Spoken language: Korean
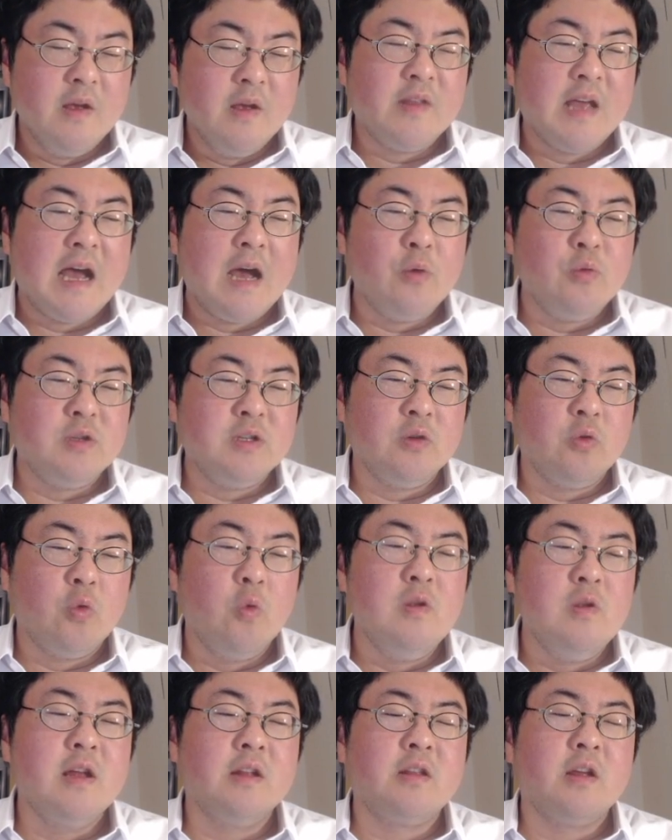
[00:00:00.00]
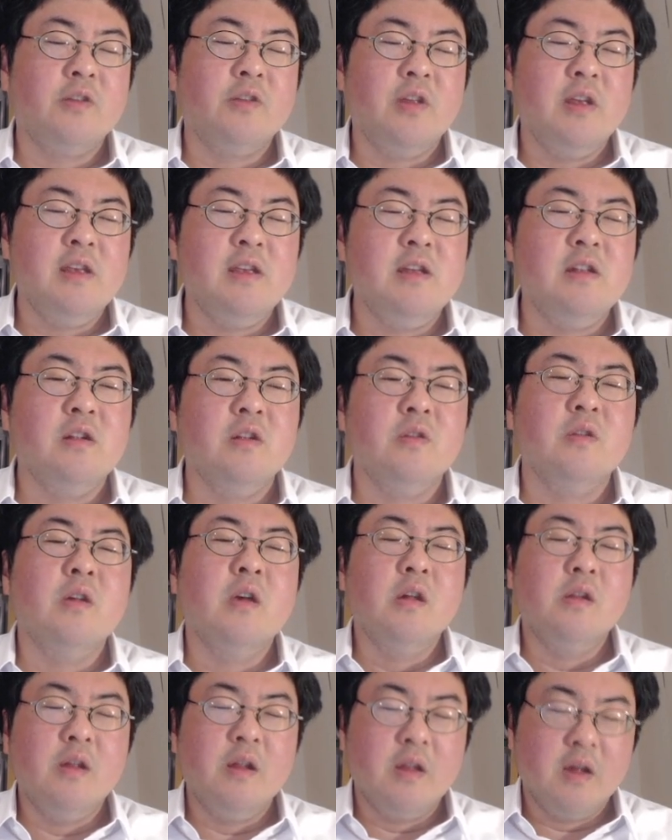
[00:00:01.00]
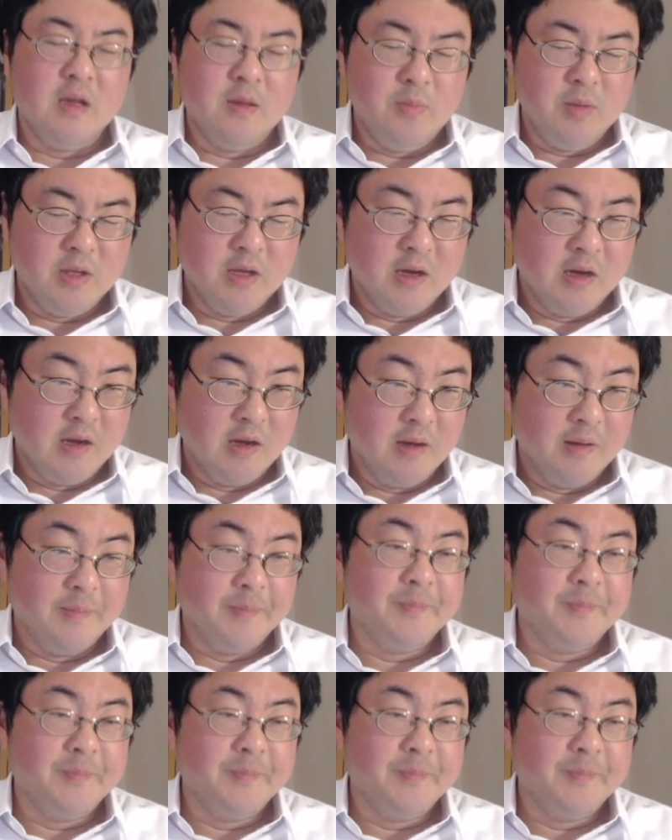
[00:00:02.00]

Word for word: 다윗이 골리앗한테 이기는 세상입니다.